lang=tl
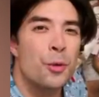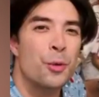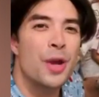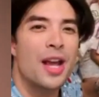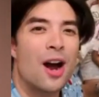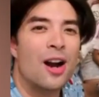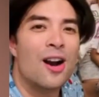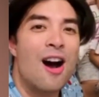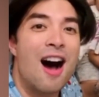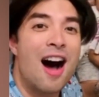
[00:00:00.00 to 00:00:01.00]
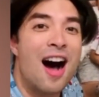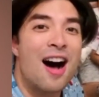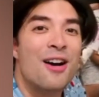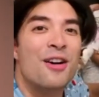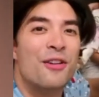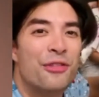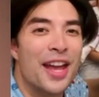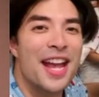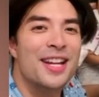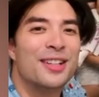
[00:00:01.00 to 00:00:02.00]
We are a
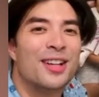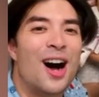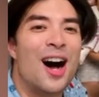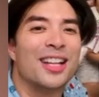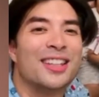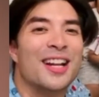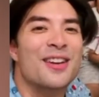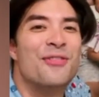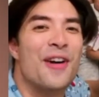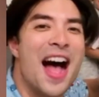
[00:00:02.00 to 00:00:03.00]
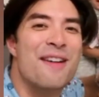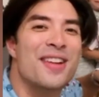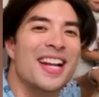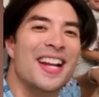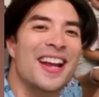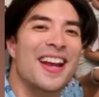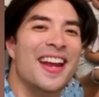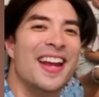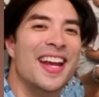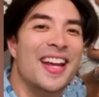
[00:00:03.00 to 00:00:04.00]
Finn Cotton
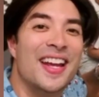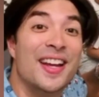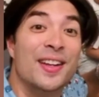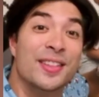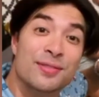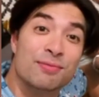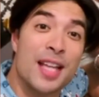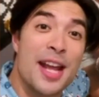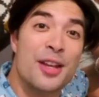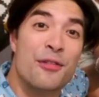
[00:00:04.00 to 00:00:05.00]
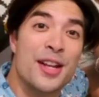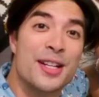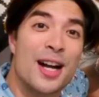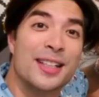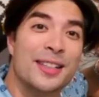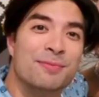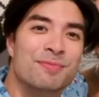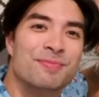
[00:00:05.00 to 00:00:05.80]
family! Thank you, Finn Cotton!